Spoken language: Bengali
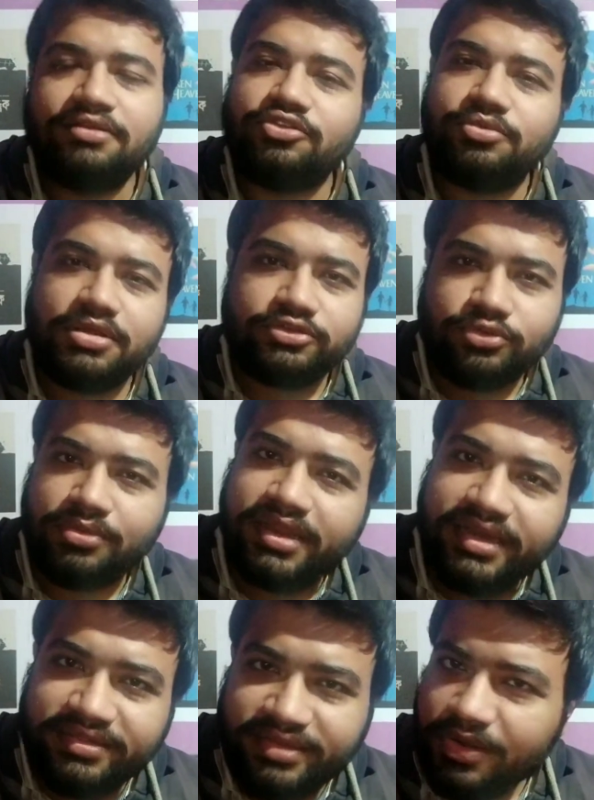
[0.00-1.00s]
তোমরা সময়
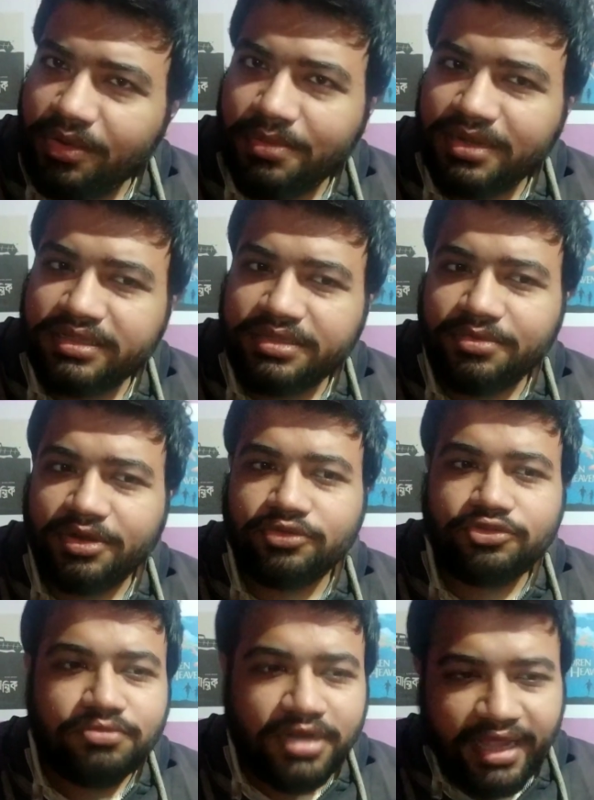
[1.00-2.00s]
নিয়ে সিনেমা বানাতে পারো
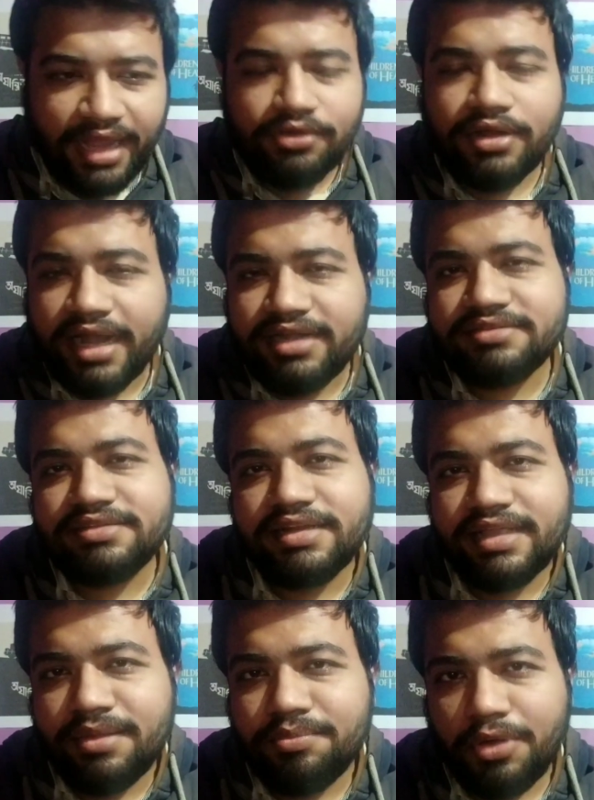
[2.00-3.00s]
তোমরা কেন
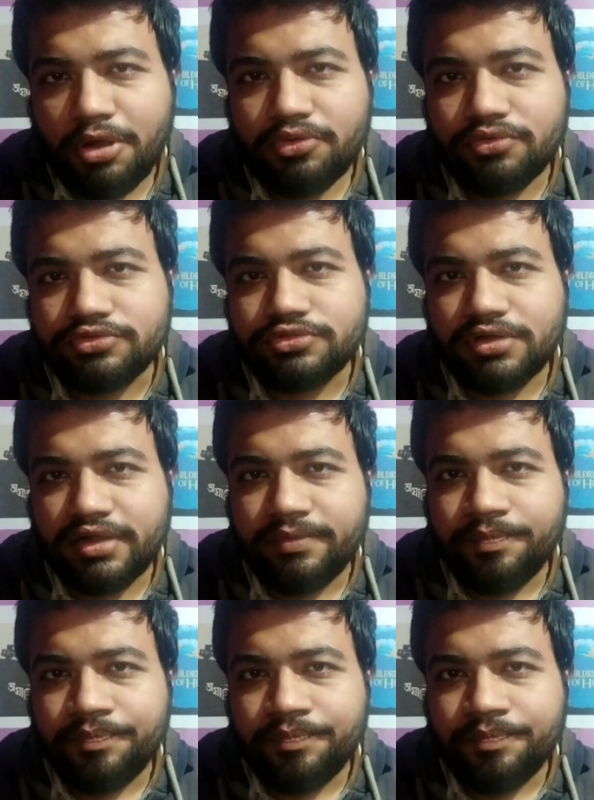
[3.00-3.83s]
রাইটার্সদেরকে এম্পাওয়ার করছো না